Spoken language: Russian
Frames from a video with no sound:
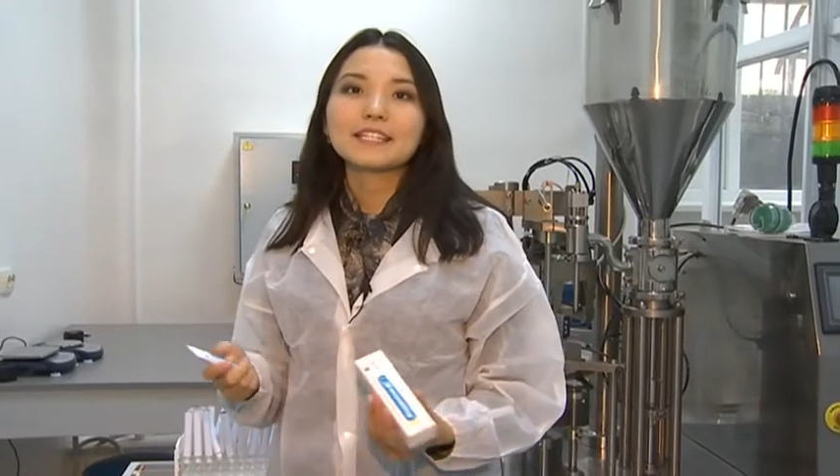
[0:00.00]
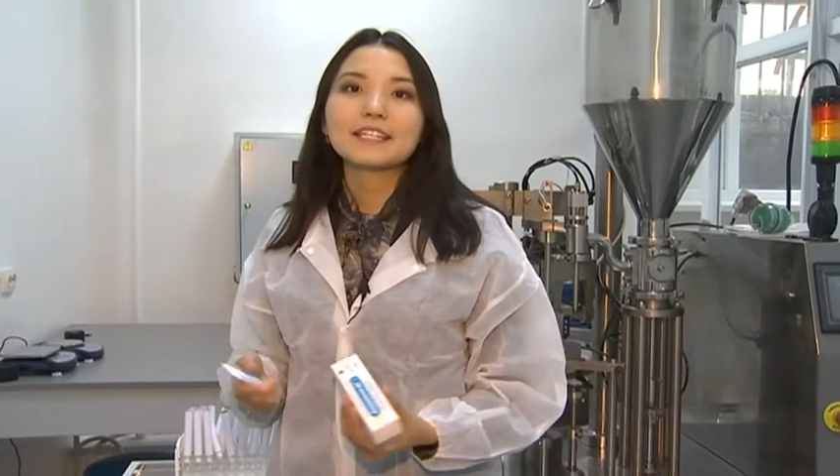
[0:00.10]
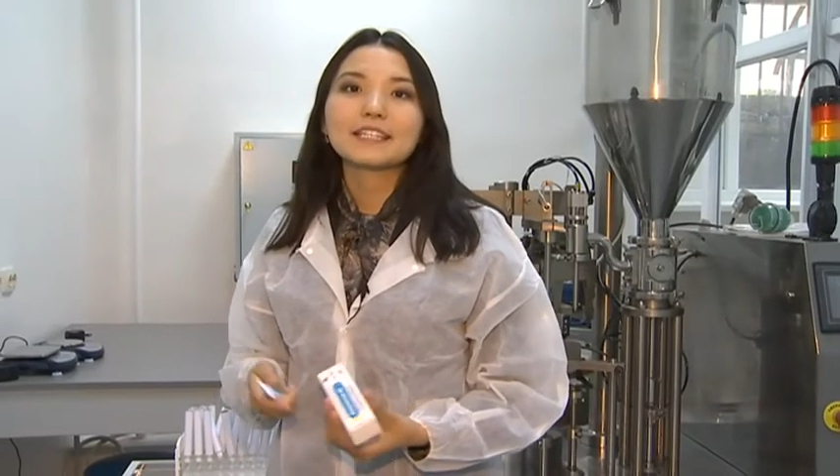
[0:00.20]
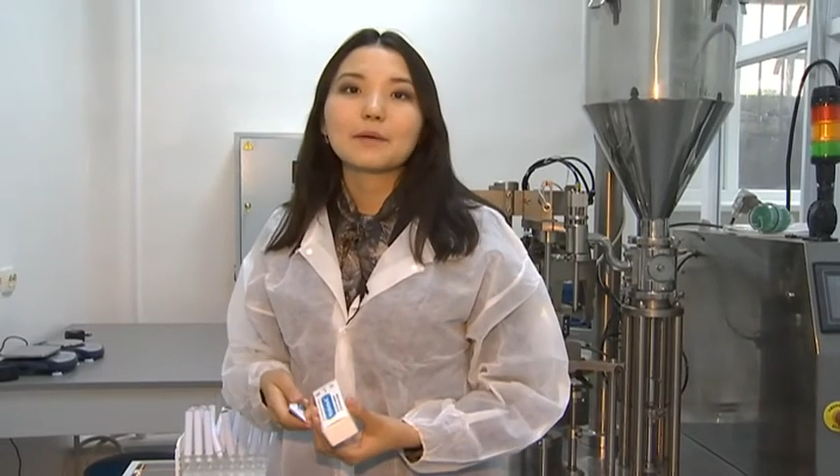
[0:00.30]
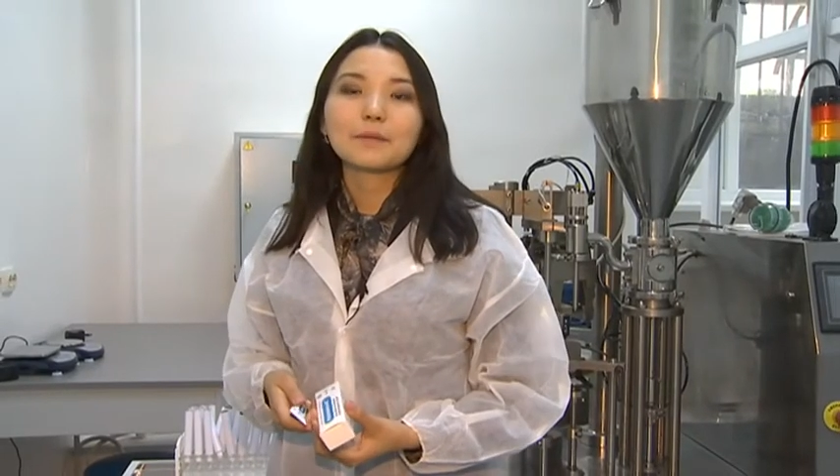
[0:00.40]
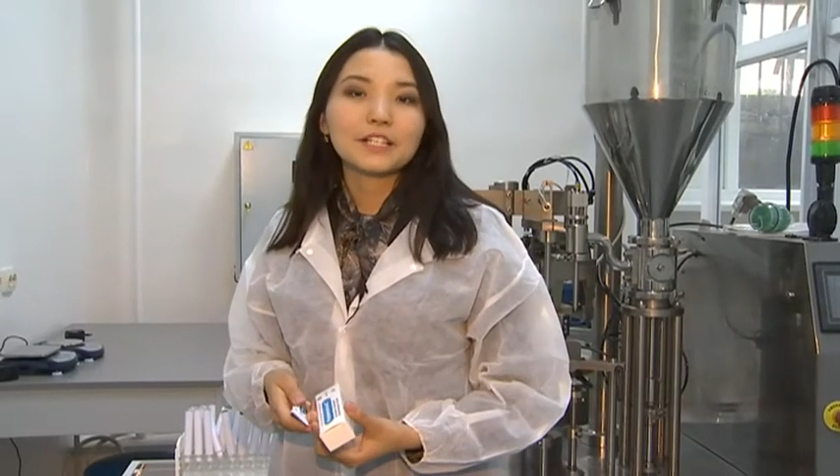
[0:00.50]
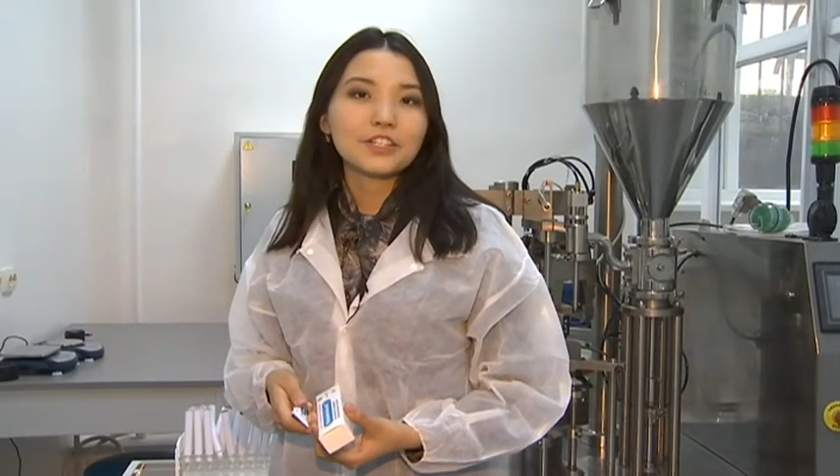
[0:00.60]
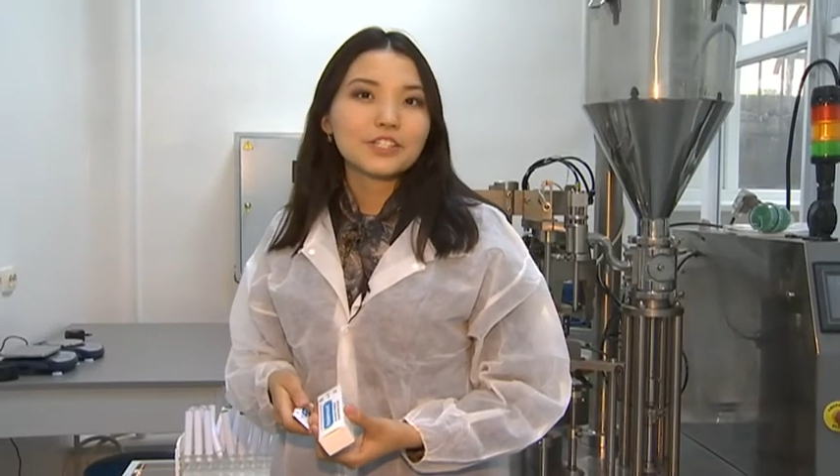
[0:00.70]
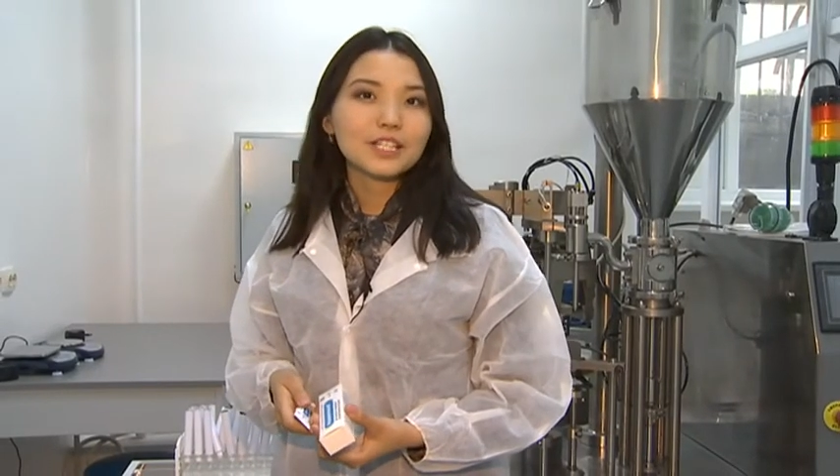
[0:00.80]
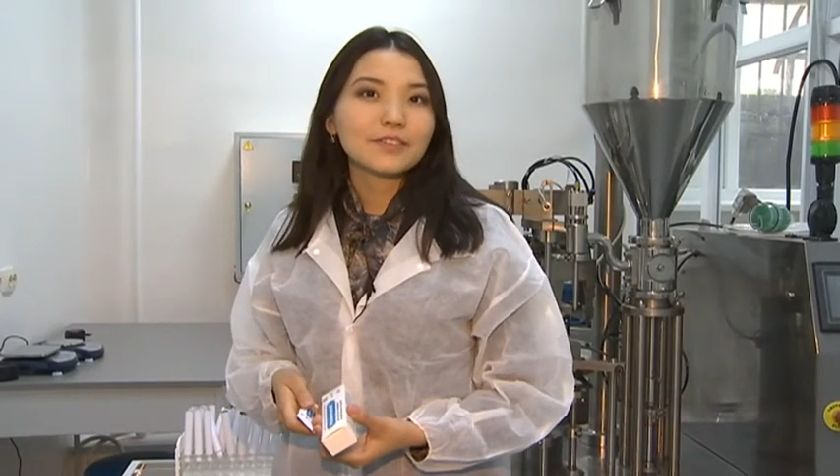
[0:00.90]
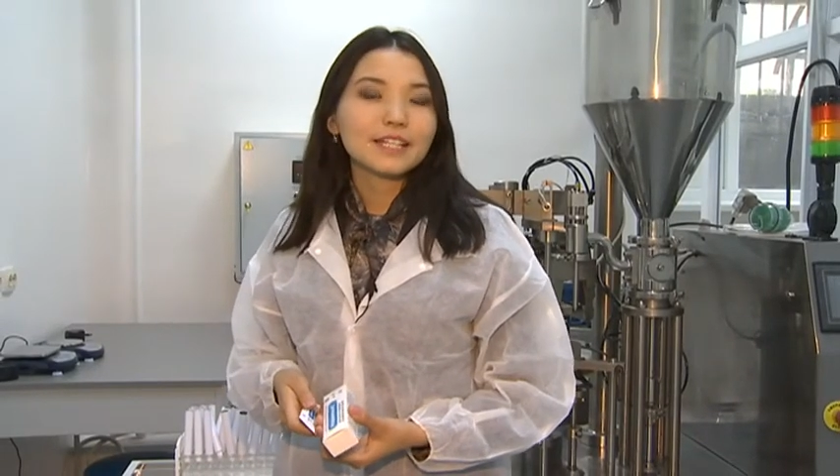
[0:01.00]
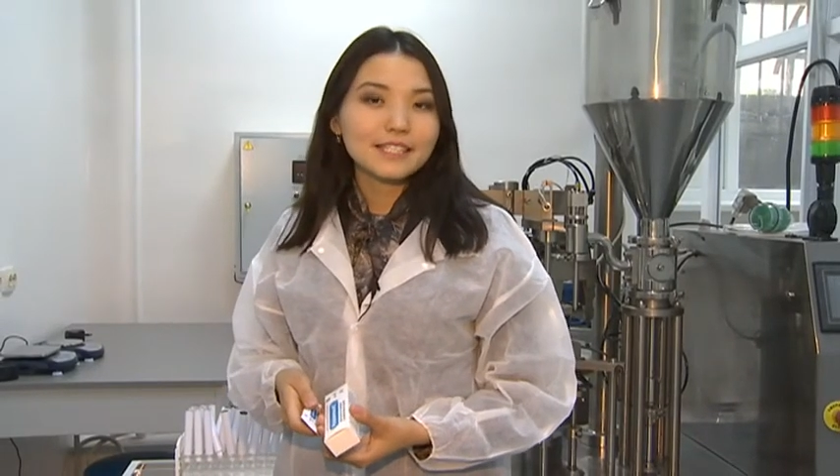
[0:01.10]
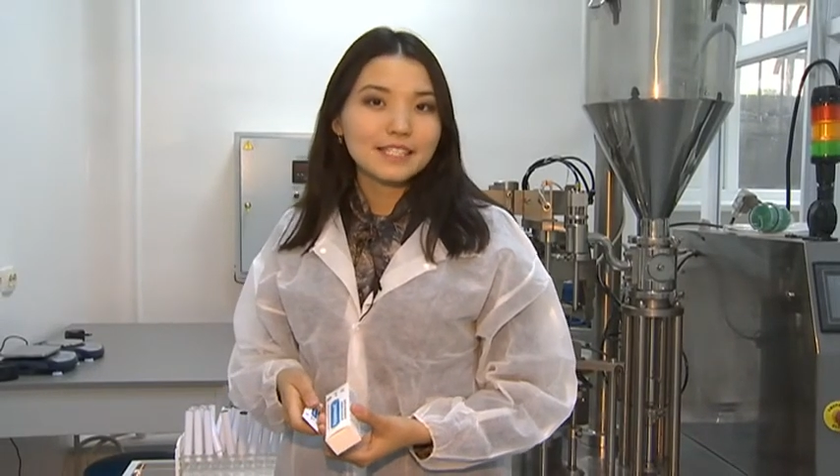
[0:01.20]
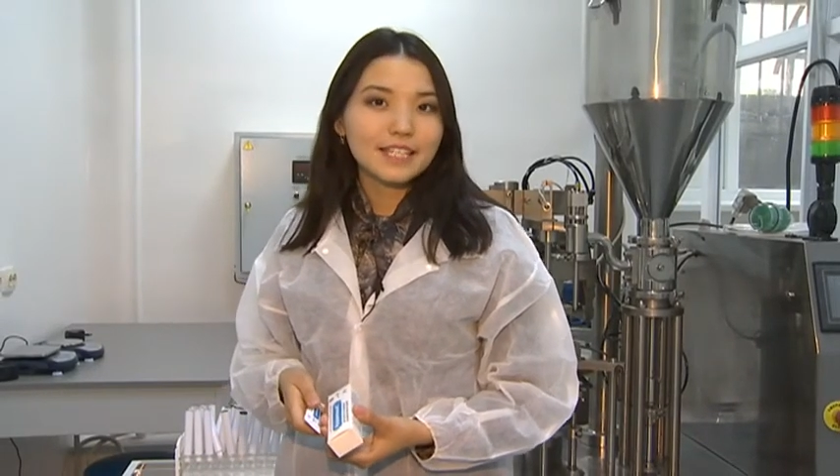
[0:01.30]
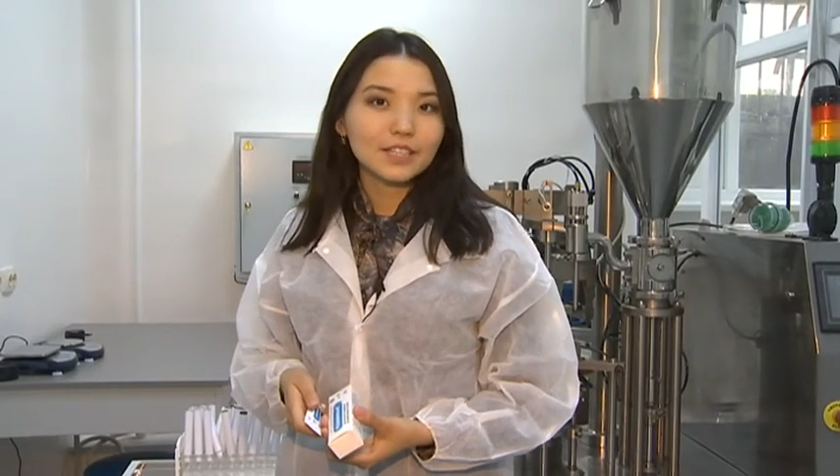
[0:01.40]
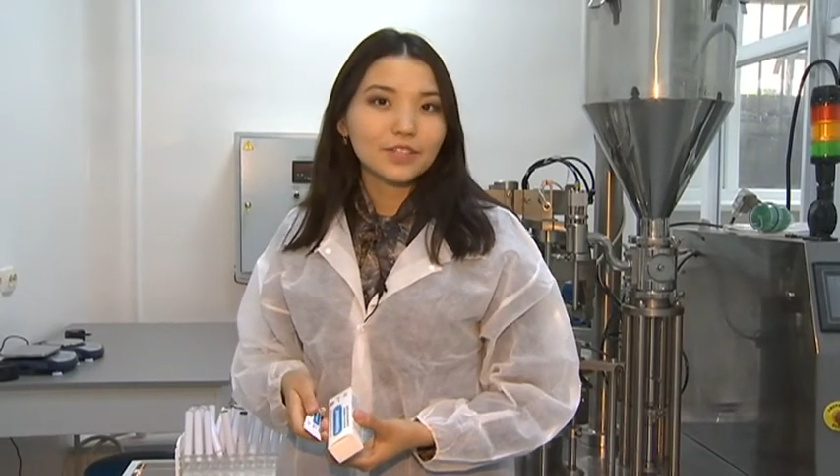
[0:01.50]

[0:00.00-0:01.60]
этап клинического исследования,